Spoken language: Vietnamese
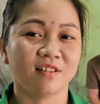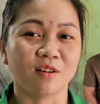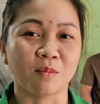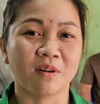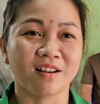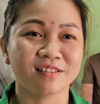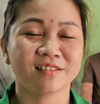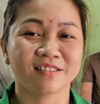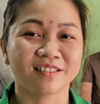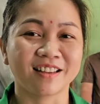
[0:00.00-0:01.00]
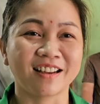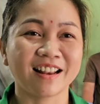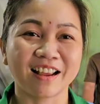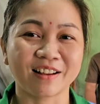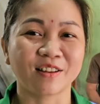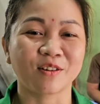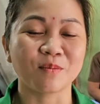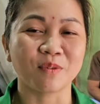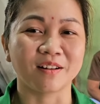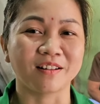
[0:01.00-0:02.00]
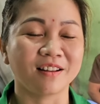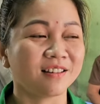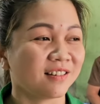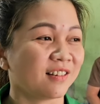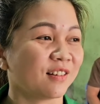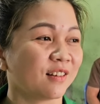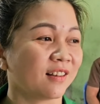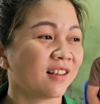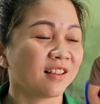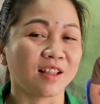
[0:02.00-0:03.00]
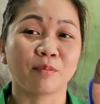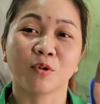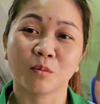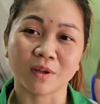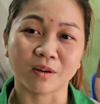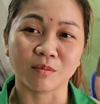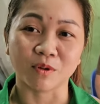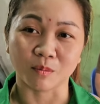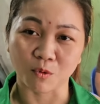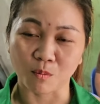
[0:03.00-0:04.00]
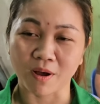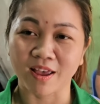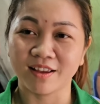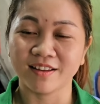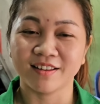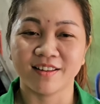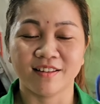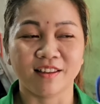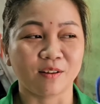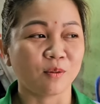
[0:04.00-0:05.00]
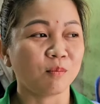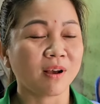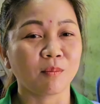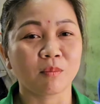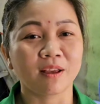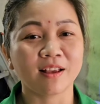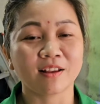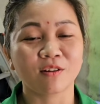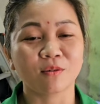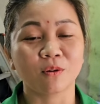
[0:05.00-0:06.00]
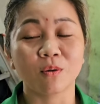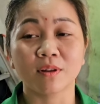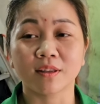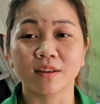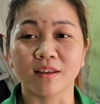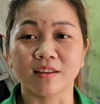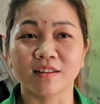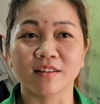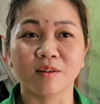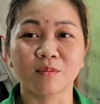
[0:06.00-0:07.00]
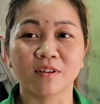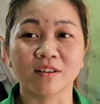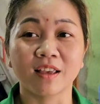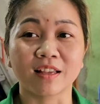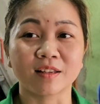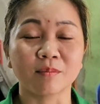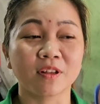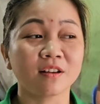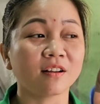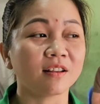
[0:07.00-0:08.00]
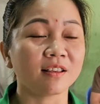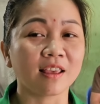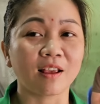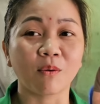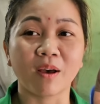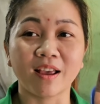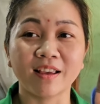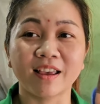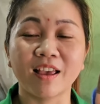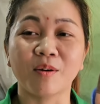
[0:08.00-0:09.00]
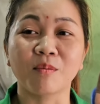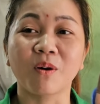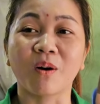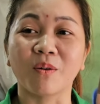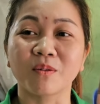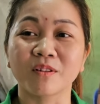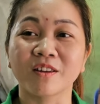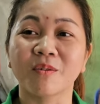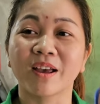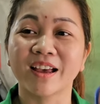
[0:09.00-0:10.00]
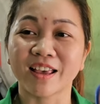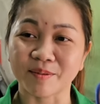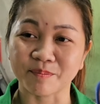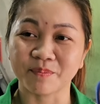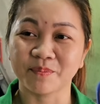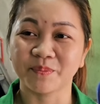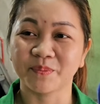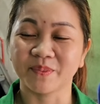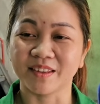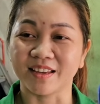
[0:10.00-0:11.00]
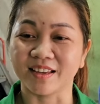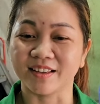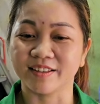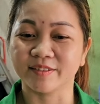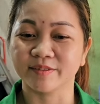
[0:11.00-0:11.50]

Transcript: dùng hết khả năng của mình để ờ, tập trung vào công việc buôn bán và cũng mong các cô chú anh chị trong những ngày sắp tới có đi ngang quán ghé ủng hộ cho quán em dạ dạ